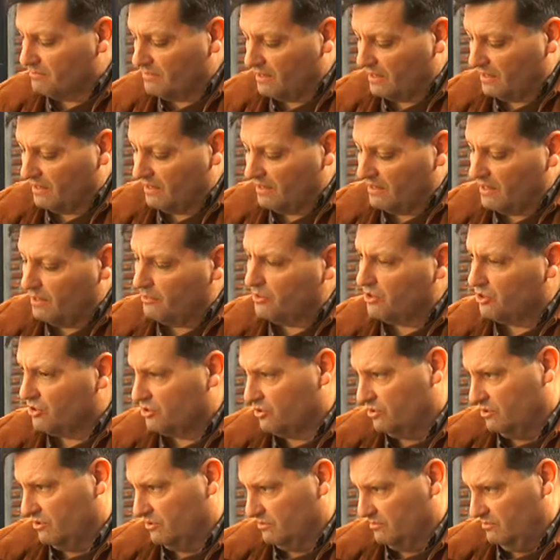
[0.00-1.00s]
para que diga, bueno,
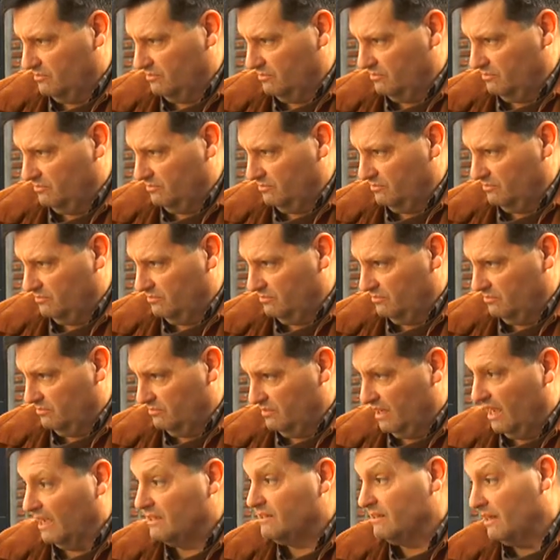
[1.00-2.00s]
no,
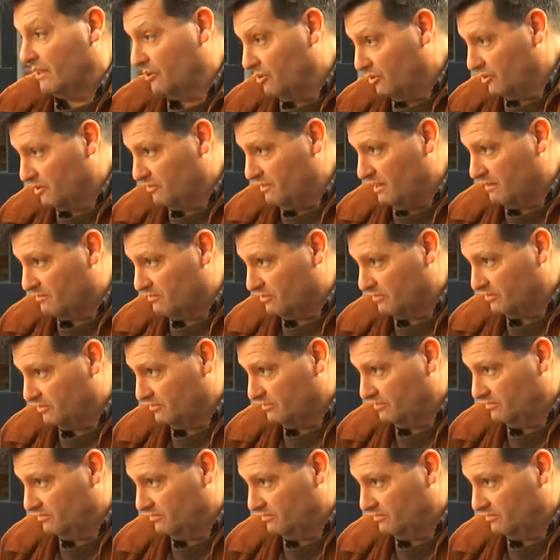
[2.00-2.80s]
¿hacia dónde vamos?